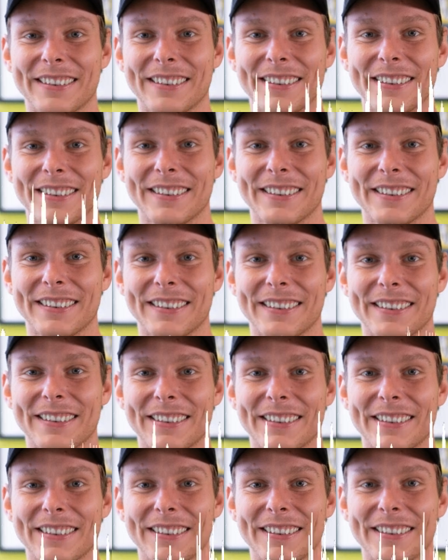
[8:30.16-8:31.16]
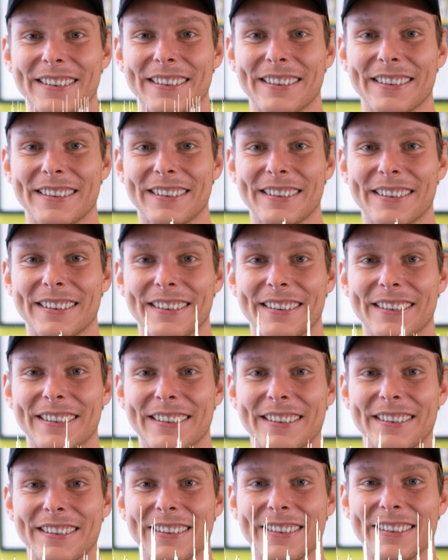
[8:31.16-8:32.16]
wer eigentlich wo sitzt, wo die
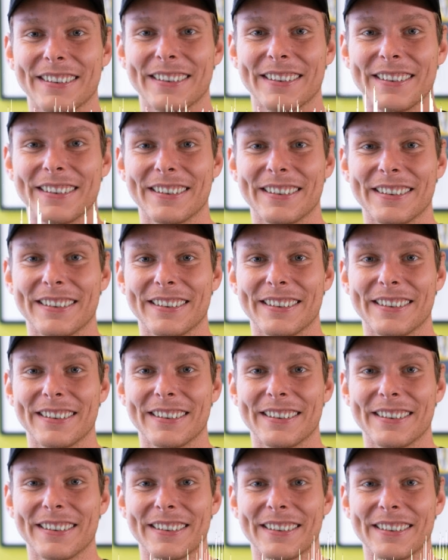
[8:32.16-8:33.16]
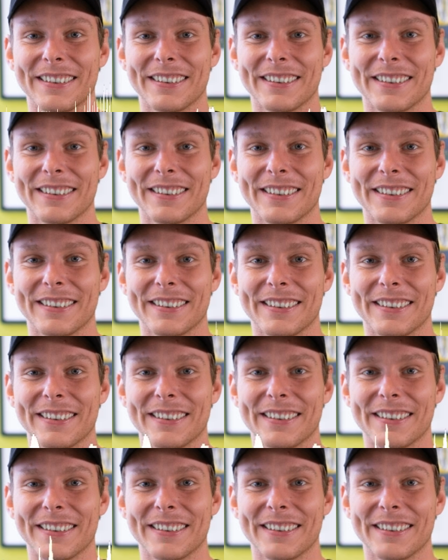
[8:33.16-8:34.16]
Familie sitzt, dann spürt man das
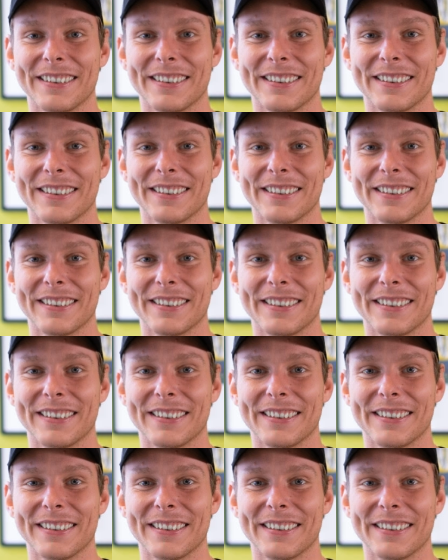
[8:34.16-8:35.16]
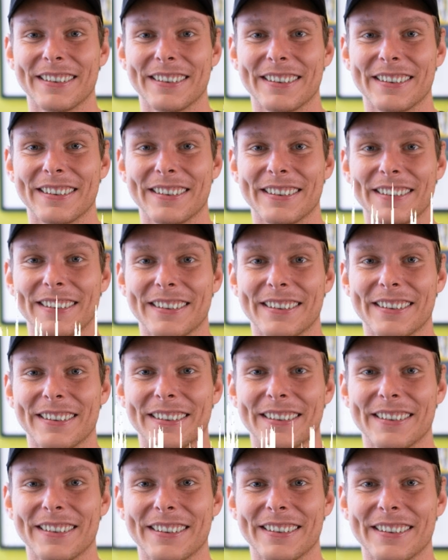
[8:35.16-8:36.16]
schon sehr, ja. Wir kommen
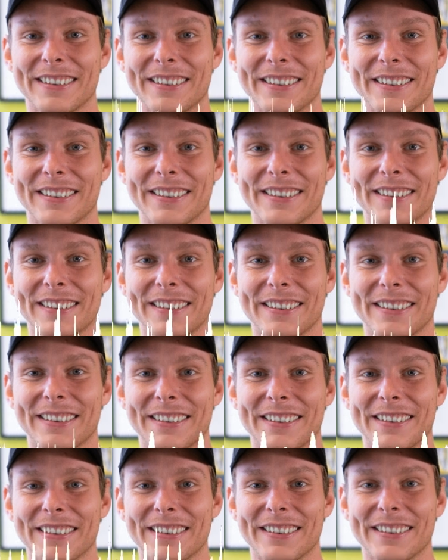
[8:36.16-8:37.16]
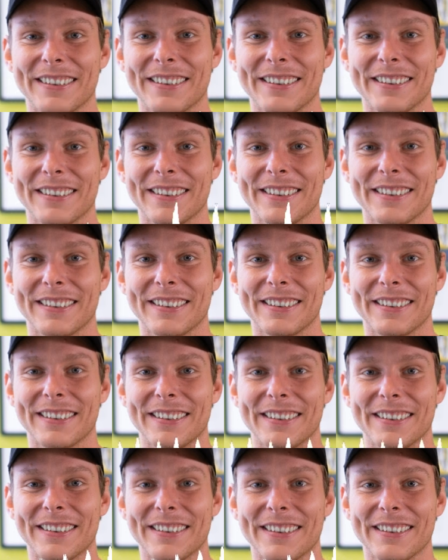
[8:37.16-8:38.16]
von Paris nach Hamburg und wir sind bei
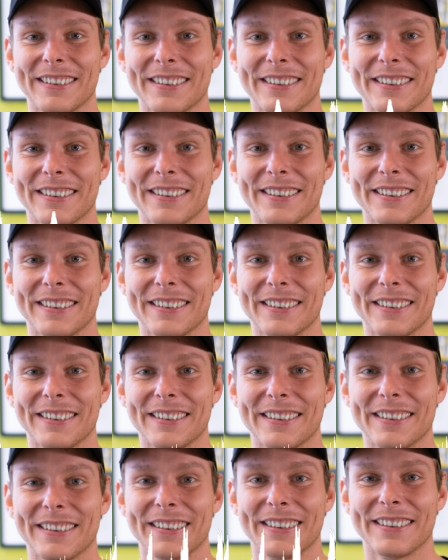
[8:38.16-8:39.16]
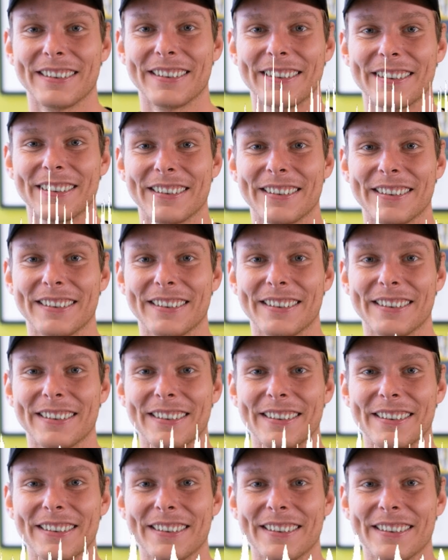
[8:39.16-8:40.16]
deinen Lieblingen. Das ist unsere
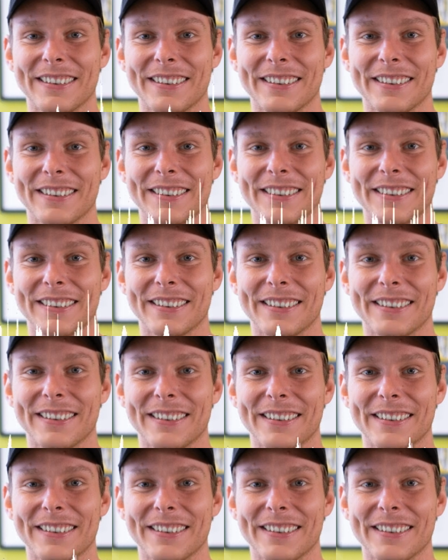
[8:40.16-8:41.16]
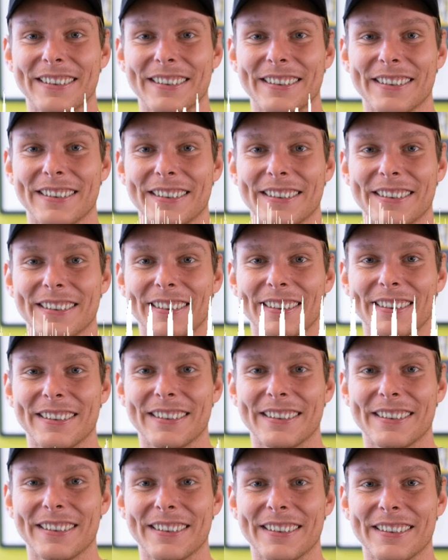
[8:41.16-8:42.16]
Schnellfragerunde. Insofern bitte ich um
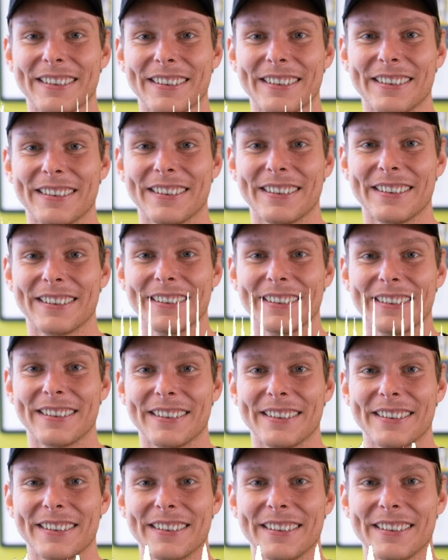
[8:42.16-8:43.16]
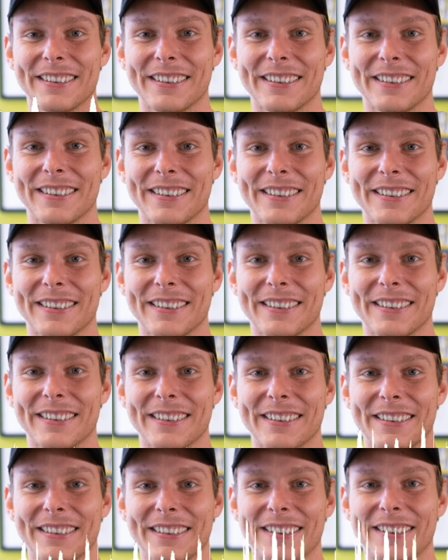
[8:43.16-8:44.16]
zügige Beantwortung.
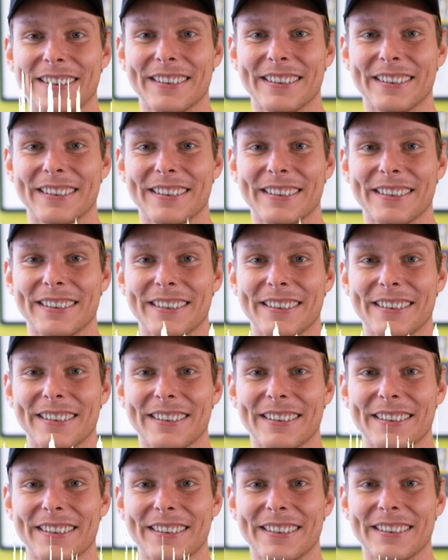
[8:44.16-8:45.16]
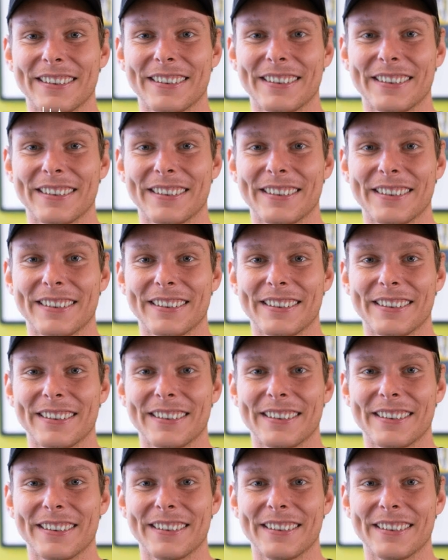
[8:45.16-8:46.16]
Welcher ist dein Lieblingspark?
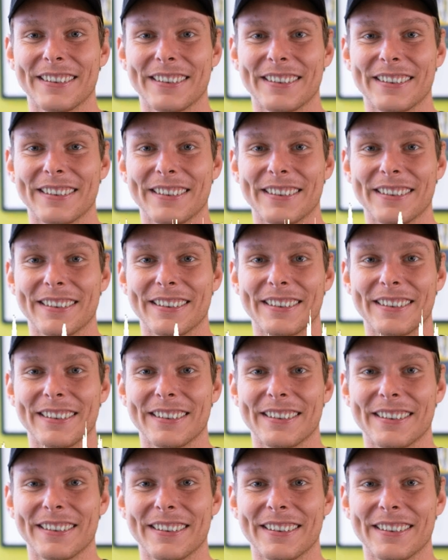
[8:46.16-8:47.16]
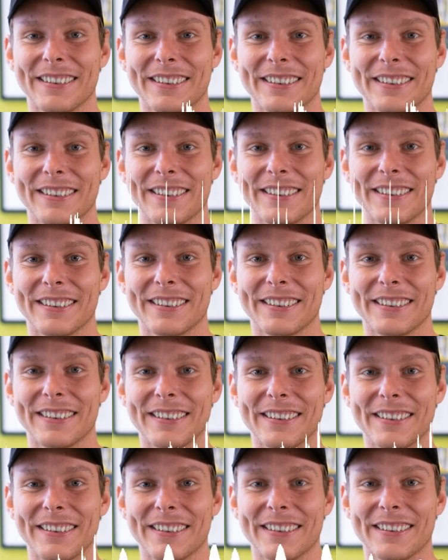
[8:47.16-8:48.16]
Mein Lieblingspark
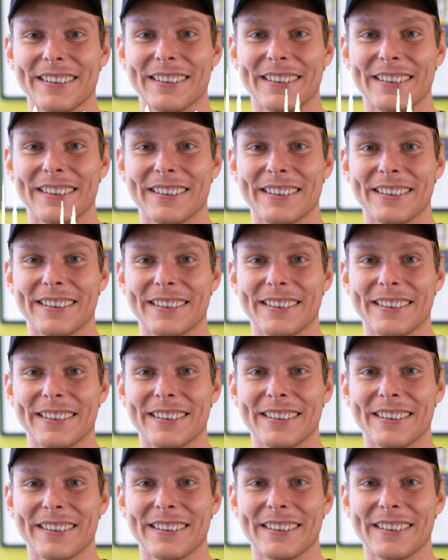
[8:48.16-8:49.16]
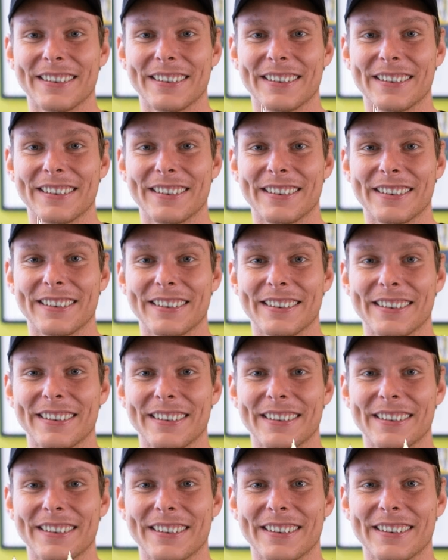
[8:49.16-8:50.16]
ist Planten und Blumen. Welches ist
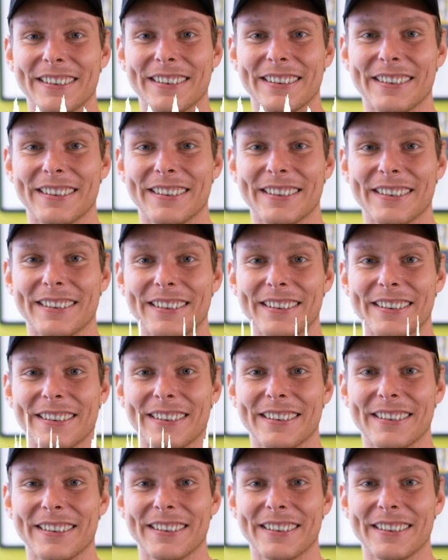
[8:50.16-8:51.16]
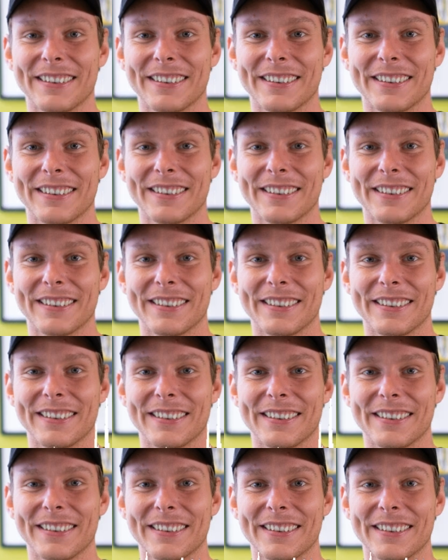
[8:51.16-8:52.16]
dein Lieblingsrestaurant?
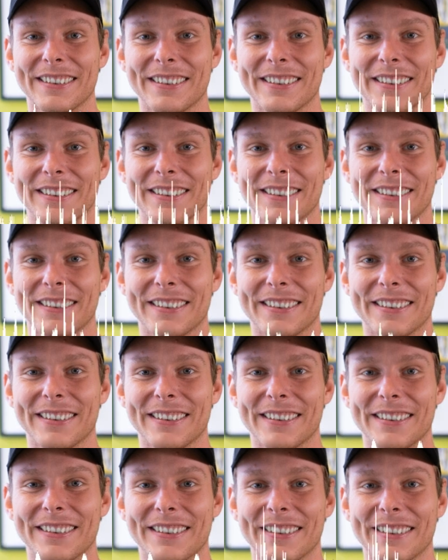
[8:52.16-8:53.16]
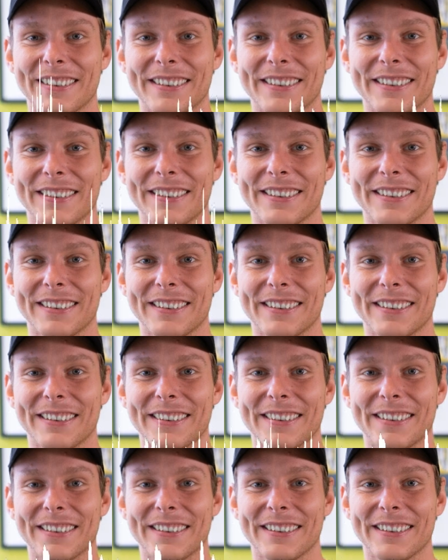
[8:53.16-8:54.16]
das Café bei uns an der Ecke, das
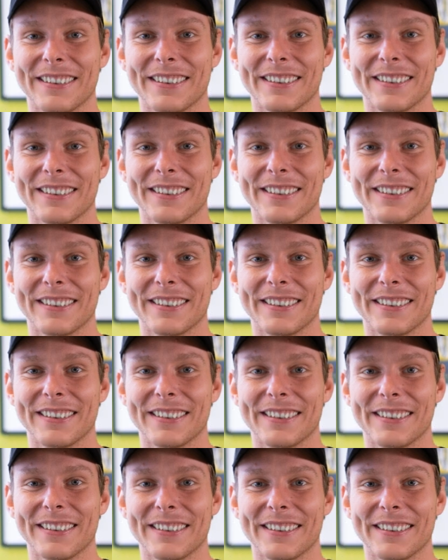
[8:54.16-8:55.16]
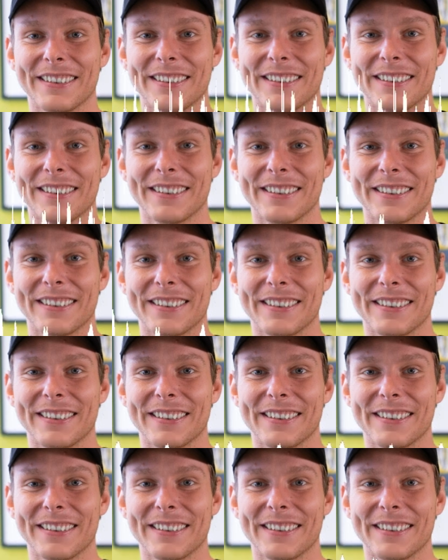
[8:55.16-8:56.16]
Thermoli. Welches ist
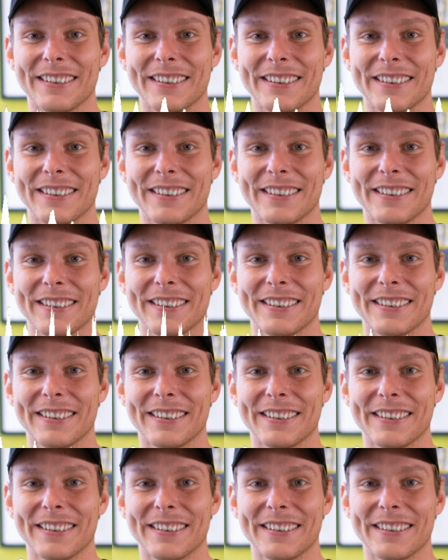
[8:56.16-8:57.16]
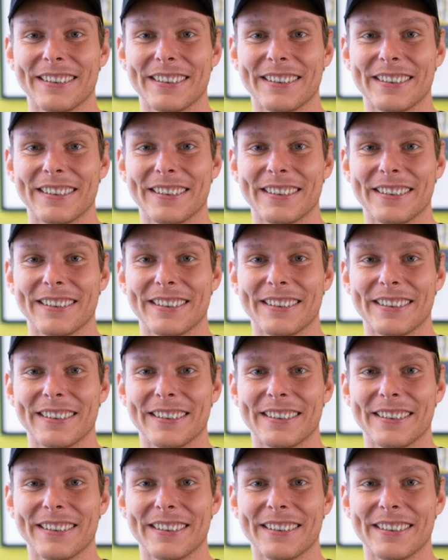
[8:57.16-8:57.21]
dein Lieblingsmuseum?